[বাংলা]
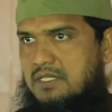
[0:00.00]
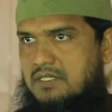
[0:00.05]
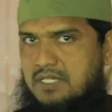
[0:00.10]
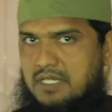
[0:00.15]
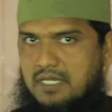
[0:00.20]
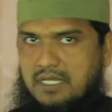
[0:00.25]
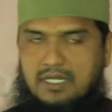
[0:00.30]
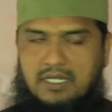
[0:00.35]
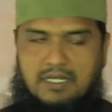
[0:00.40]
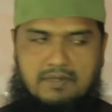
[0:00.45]
যে
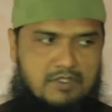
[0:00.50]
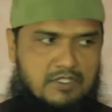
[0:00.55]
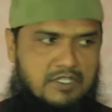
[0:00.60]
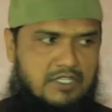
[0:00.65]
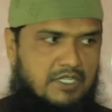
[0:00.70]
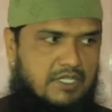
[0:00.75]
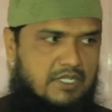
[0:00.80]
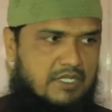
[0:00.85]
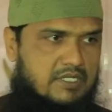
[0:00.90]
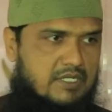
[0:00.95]
আল্লাহ
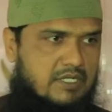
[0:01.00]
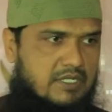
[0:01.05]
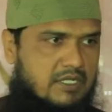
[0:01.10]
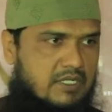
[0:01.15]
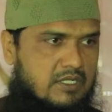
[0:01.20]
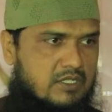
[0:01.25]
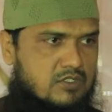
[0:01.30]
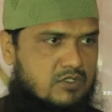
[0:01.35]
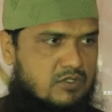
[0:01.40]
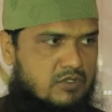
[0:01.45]
আমাদের
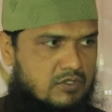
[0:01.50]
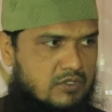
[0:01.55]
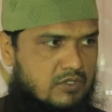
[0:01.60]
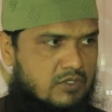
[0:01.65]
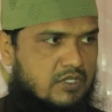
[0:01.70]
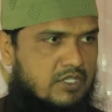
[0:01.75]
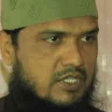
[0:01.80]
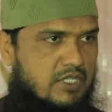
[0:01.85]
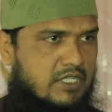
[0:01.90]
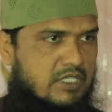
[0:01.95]
সুযোগ
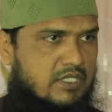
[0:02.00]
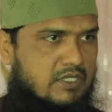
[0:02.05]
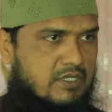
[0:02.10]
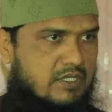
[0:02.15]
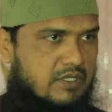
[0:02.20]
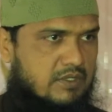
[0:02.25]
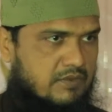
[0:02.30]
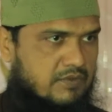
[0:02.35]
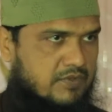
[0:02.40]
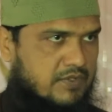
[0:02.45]
দিলেন
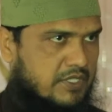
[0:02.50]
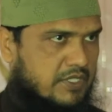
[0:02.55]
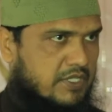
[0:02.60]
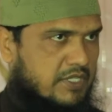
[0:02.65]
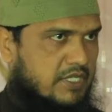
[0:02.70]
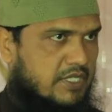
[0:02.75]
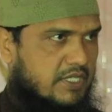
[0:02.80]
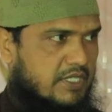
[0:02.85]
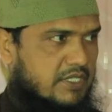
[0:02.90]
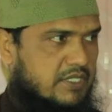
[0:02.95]
তৌফিক
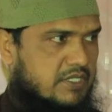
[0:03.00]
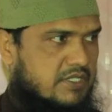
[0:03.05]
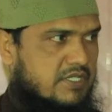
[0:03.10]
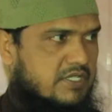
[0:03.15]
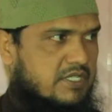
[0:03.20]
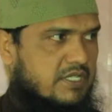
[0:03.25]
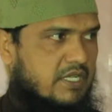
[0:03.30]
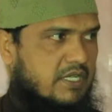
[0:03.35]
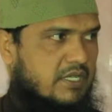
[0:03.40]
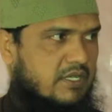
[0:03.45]
দিলেন
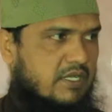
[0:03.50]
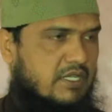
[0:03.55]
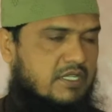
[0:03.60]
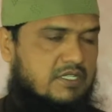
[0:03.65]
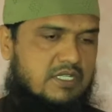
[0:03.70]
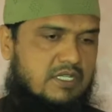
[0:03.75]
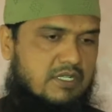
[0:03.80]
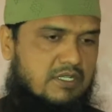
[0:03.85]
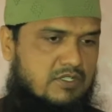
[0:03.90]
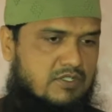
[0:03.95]
সেই
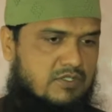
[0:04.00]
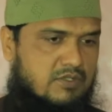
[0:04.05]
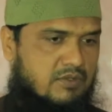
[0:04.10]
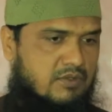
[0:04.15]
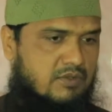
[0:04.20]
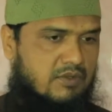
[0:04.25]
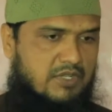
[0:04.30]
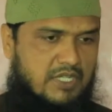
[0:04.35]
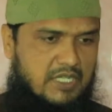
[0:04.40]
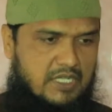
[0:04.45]
আল্লাহর সানে
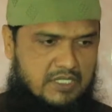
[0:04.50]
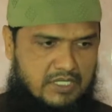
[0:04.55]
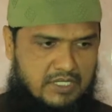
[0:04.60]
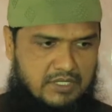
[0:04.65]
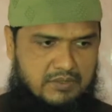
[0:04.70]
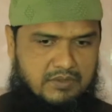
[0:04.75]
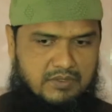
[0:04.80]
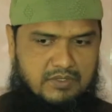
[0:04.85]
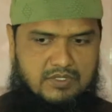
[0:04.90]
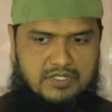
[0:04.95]
শুক্রিয়া
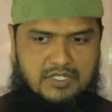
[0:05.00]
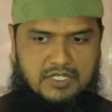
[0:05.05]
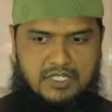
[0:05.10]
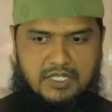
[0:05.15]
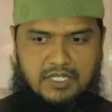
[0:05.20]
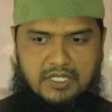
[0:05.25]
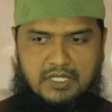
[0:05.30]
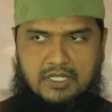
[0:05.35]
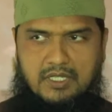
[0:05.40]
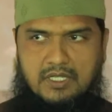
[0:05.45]
আদায় করছি
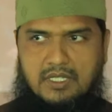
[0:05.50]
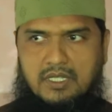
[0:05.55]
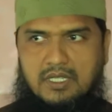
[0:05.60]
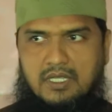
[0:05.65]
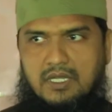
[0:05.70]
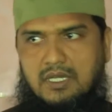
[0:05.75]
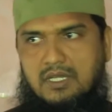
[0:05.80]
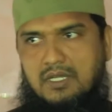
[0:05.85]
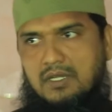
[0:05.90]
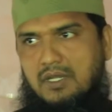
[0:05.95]

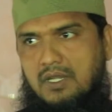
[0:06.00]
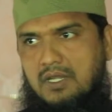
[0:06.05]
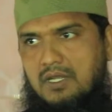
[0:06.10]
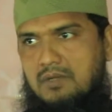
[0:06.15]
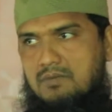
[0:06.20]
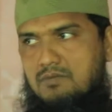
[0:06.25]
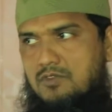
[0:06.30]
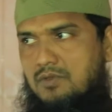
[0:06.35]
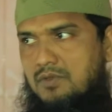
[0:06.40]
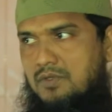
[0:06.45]

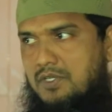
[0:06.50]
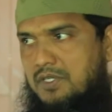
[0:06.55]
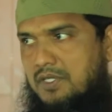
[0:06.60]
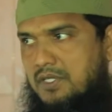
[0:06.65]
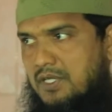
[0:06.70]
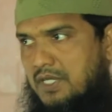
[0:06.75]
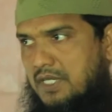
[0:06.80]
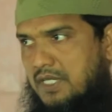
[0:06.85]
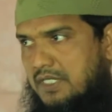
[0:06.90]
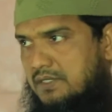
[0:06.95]

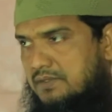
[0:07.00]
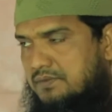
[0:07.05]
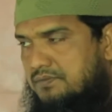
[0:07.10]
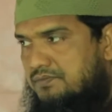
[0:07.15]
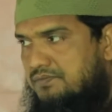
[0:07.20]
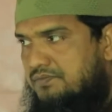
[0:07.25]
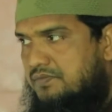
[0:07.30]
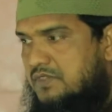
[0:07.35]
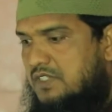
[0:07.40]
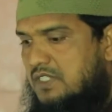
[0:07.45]
আলহামদুলিল্লাহ
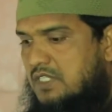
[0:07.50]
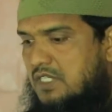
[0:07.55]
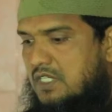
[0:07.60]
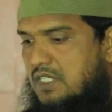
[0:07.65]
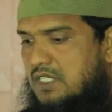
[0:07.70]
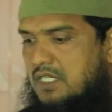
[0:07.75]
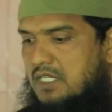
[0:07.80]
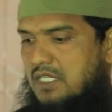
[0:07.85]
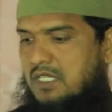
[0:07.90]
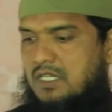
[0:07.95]

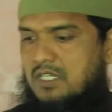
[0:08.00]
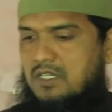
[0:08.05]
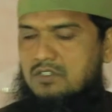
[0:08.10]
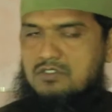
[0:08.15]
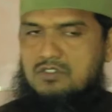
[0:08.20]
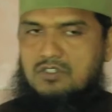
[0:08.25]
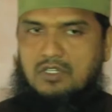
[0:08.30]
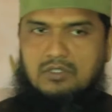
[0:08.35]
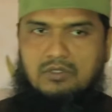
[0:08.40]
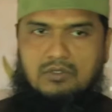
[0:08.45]

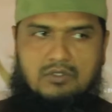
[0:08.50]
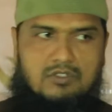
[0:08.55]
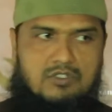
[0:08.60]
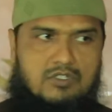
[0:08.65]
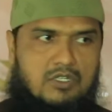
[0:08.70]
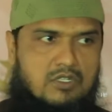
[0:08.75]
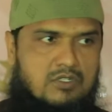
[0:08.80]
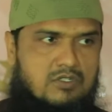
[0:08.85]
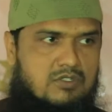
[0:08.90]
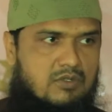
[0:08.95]
শত
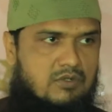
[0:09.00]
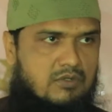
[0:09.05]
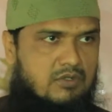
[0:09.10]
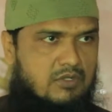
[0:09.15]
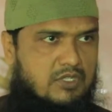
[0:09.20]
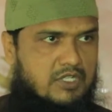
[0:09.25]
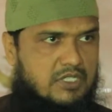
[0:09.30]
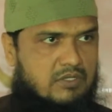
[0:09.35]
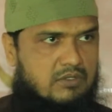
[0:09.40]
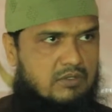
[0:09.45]
সহস্র
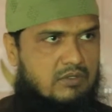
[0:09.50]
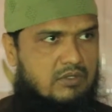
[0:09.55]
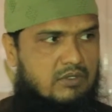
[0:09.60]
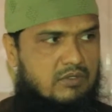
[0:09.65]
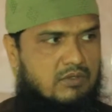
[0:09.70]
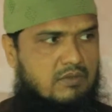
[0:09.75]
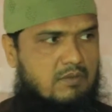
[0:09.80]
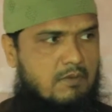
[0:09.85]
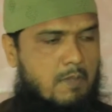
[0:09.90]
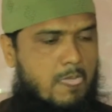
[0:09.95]
কোটি
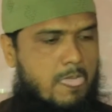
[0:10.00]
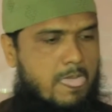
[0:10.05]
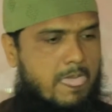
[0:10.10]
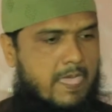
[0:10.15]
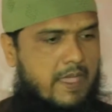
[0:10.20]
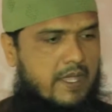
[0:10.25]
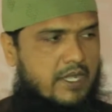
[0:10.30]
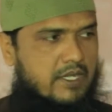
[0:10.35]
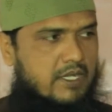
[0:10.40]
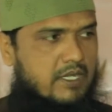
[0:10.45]
দূরত
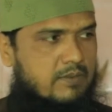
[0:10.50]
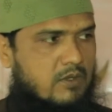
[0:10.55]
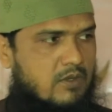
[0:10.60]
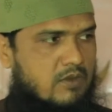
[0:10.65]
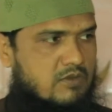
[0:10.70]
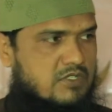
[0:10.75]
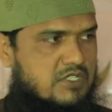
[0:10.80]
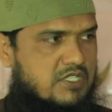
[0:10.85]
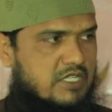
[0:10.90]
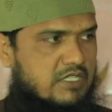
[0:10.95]
এবং
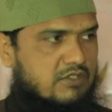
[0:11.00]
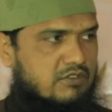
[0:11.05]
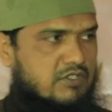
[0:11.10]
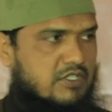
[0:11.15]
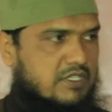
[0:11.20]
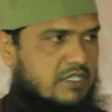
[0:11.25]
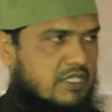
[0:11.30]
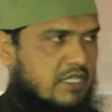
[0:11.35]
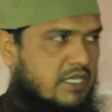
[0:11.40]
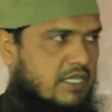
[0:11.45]

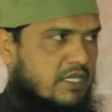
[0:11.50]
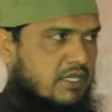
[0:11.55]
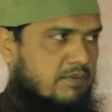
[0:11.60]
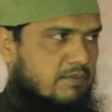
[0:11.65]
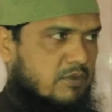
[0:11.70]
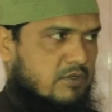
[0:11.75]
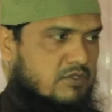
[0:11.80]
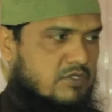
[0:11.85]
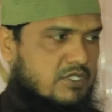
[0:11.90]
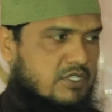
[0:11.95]
শান্তির ধারা
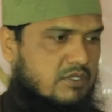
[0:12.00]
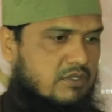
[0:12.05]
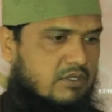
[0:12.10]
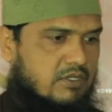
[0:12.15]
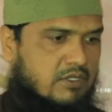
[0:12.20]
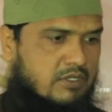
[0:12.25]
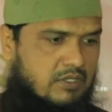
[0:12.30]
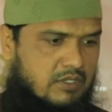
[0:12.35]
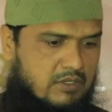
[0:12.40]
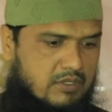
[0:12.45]
বর্ষিত
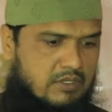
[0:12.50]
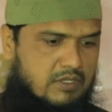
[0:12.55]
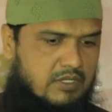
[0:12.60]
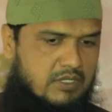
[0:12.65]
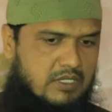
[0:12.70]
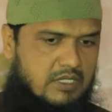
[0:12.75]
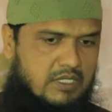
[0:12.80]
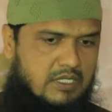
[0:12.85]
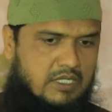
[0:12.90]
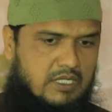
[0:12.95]
হোক
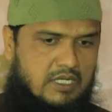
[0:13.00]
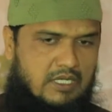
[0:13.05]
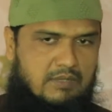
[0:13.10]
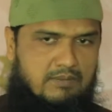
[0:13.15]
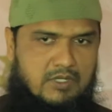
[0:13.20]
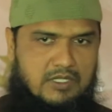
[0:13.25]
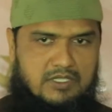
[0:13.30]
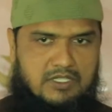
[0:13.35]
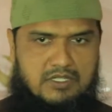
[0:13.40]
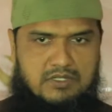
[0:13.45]

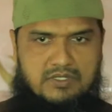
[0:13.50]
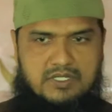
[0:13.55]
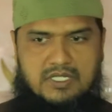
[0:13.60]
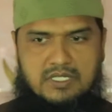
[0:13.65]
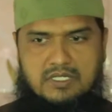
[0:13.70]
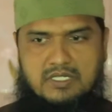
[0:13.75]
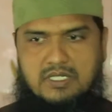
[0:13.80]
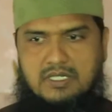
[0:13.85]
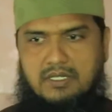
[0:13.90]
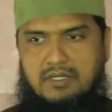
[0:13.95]
আমাদের
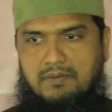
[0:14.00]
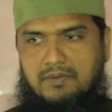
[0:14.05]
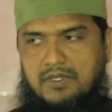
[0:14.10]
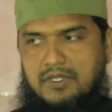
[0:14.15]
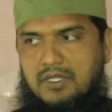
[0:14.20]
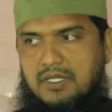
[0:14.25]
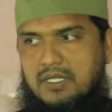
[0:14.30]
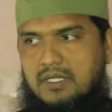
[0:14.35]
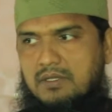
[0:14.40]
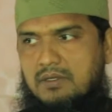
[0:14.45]
শেষ নবী